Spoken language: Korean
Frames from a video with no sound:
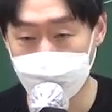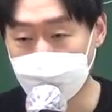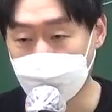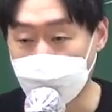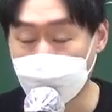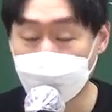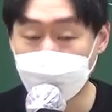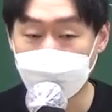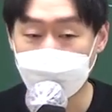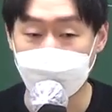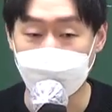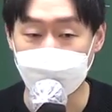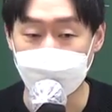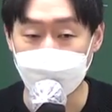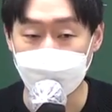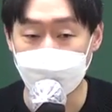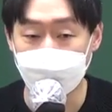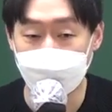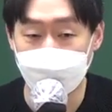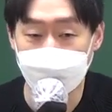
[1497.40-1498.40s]

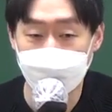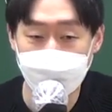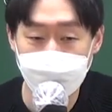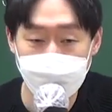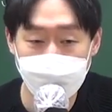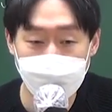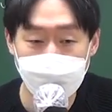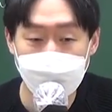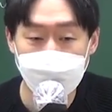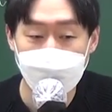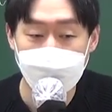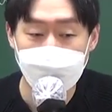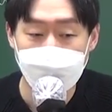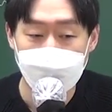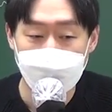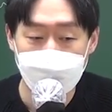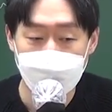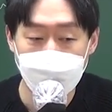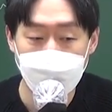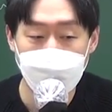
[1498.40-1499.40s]
나오더라고요. 근데
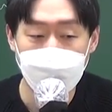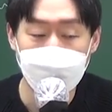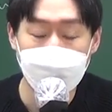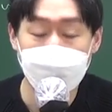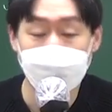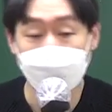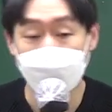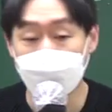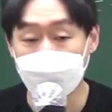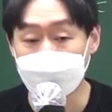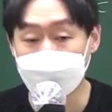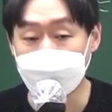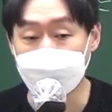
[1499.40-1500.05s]
처음에는 되게